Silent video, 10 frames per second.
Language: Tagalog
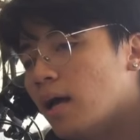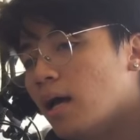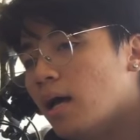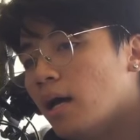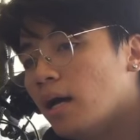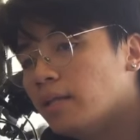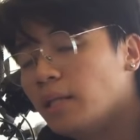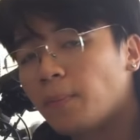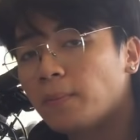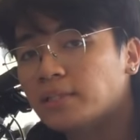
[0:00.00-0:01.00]
na
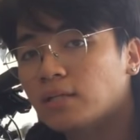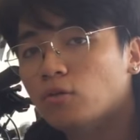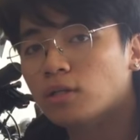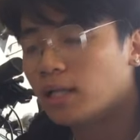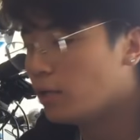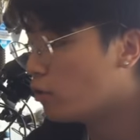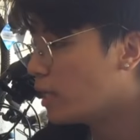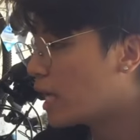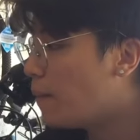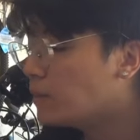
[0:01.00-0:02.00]
hindi pa masyadong kilala
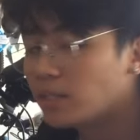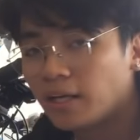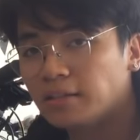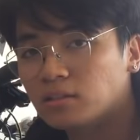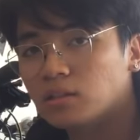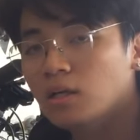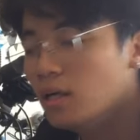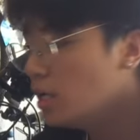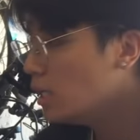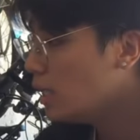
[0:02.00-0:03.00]
yung ginagamit na tires.
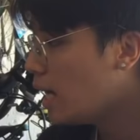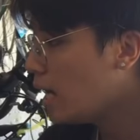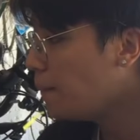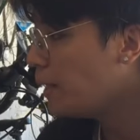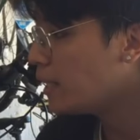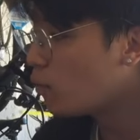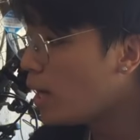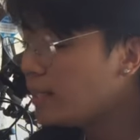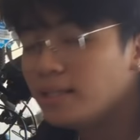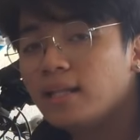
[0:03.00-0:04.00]
Uh, may
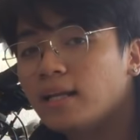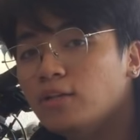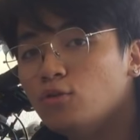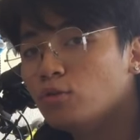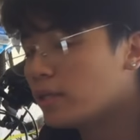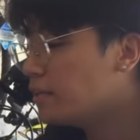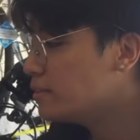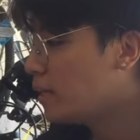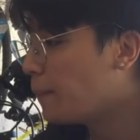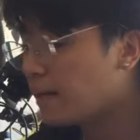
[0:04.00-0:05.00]
quality na rin yung
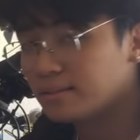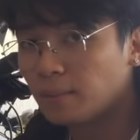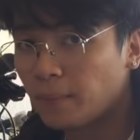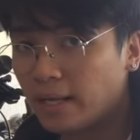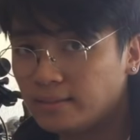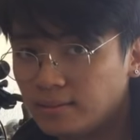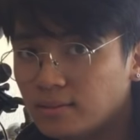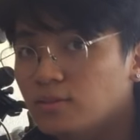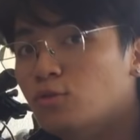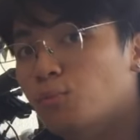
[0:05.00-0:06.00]
tires niya para sa price